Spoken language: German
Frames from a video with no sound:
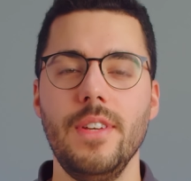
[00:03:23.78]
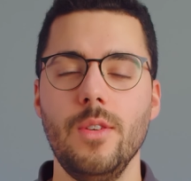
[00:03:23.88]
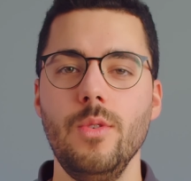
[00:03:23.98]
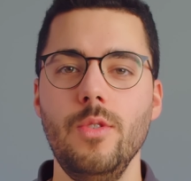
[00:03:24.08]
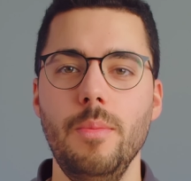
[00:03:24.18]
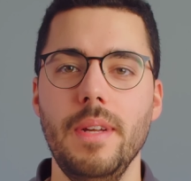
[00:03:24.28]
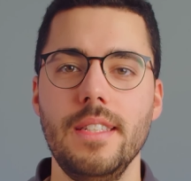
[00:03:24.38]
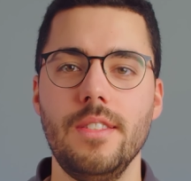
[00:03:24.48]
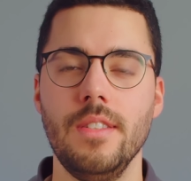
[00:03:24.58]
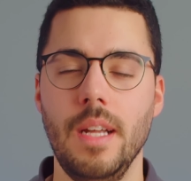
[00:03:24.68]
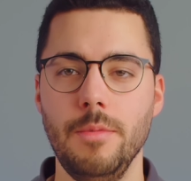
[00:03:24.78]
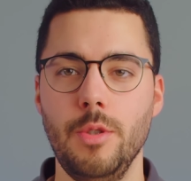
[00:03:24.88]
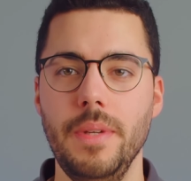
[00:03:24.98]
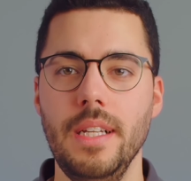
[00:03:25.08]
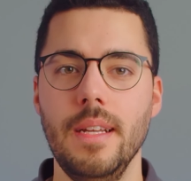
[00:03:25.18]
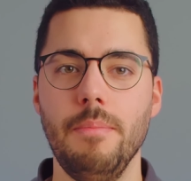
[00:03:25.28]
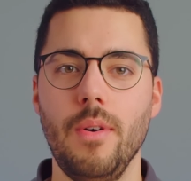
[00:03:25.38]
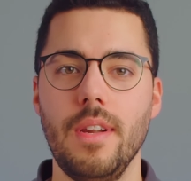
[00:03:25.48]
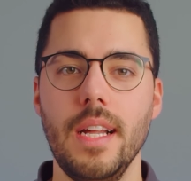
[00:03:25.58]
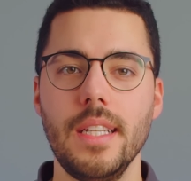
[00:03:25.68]
wir nun über das Zusammenspiel der
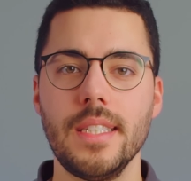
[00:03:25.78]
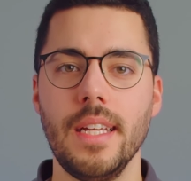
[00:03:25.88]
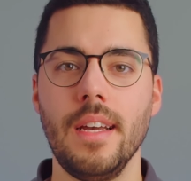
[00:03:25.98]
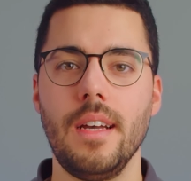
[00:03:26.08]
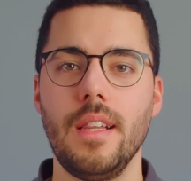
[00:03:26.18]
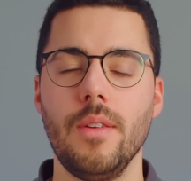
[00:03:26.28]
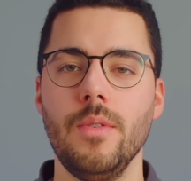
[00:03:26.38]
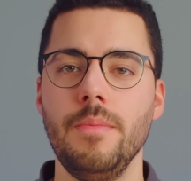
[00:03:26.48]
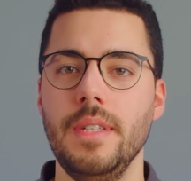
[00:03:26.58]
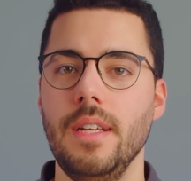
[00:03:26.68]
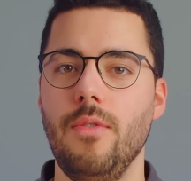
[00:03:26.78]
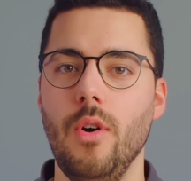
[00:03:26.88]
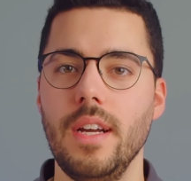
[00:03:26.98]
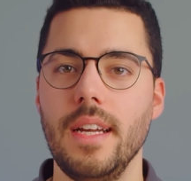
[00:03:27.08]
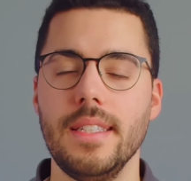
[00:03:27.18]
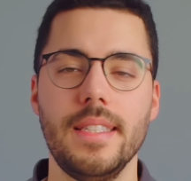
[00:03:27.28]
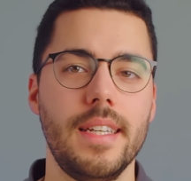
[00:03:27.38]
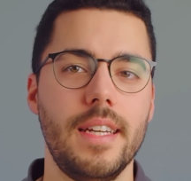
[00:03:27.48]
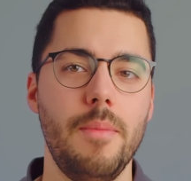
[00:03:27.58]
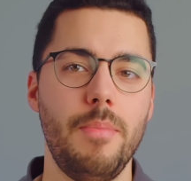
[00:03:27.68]
Bolt 6 Generation mit der
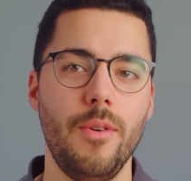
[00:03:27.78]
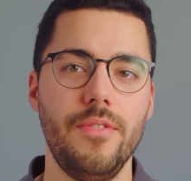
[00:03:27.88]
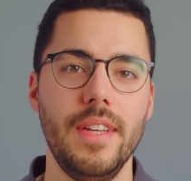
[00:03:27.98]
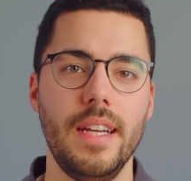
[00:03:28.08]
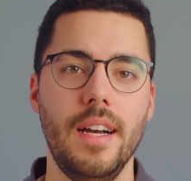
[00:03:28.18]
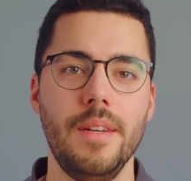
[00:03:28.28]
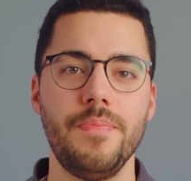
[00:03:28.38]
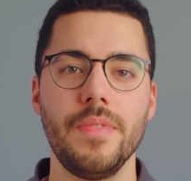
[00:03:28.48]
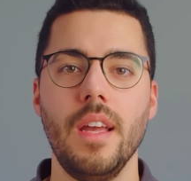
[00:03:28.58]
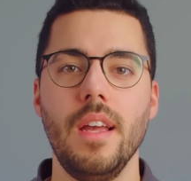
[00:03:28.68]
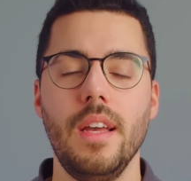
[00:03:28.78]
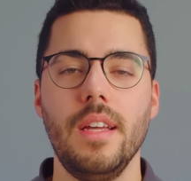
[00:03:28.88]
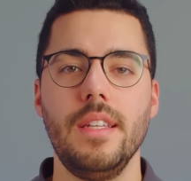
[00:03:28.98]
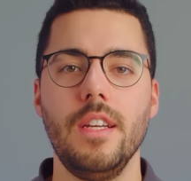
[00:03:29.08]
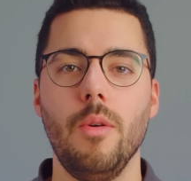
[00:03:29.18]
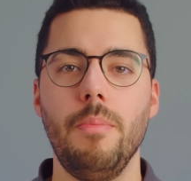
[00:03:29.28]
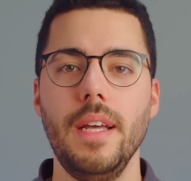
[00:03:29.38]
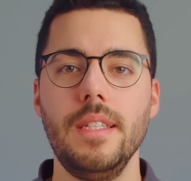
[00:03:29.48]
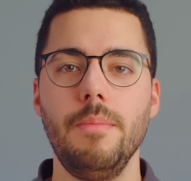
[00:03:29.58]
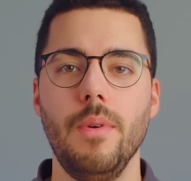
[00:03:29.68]
Vorgängerserie Bolt 4K. Die
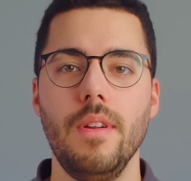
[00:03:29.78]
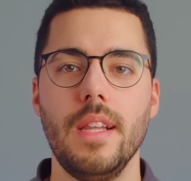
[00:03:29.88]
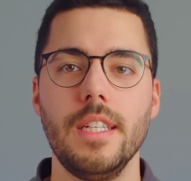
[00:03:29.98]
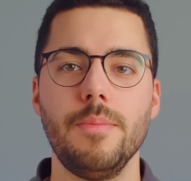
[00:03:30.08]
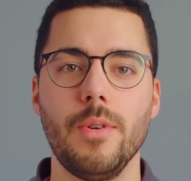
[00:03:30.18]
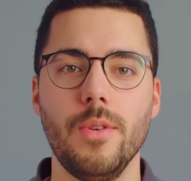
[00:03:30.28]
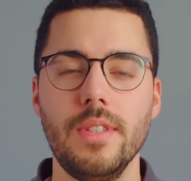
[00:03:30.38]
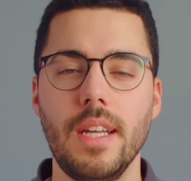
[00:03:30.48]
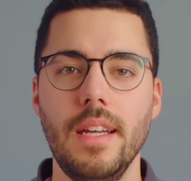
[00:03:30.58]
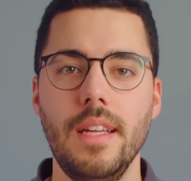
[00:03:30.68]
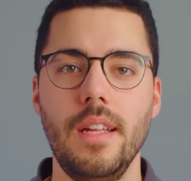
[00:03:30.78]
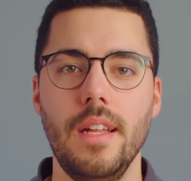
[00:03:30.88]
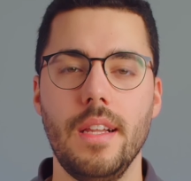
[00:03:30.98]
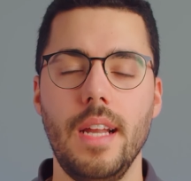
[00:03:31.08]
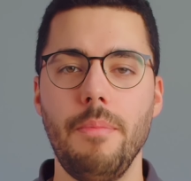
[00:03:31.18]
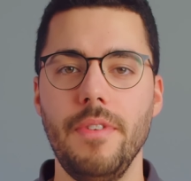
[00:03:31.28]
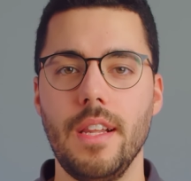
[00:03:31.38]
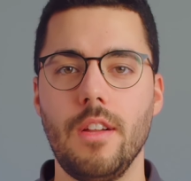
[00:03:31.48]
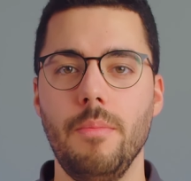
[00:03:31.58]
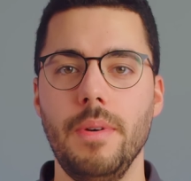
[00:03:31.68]
komplette Bolt 6 Produktreihe ist
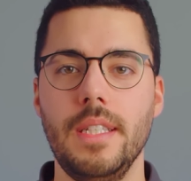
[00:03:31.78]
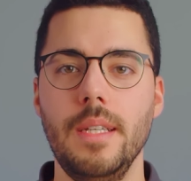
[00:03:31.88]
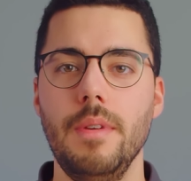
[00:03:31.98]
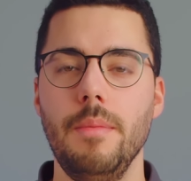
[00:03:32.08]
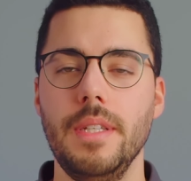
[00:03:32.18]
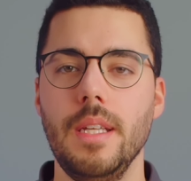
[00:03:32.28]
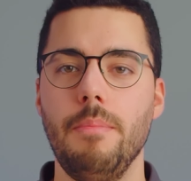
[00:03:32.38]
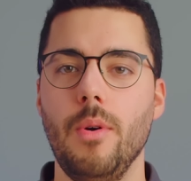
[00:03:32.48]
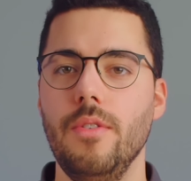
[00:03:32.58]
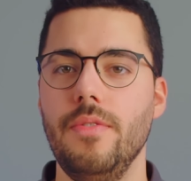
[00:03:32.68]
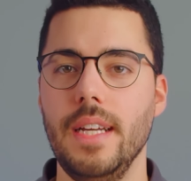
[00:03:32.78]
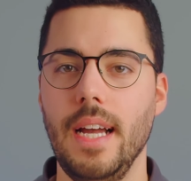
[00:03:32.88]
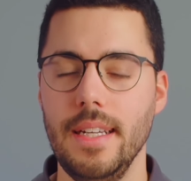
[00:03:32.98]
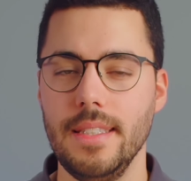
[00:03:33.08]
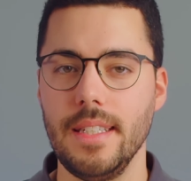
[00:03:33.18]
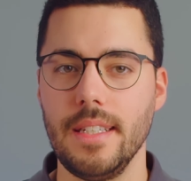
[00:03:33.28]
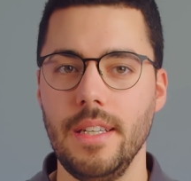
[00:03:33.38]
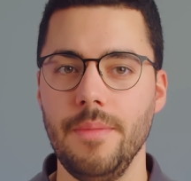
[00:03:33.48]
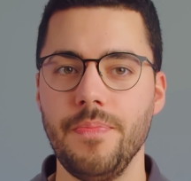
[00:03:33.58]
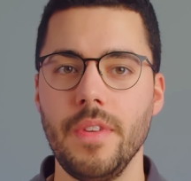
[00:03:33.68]
abwärtskompatibel mit der Bolt 4K Serie.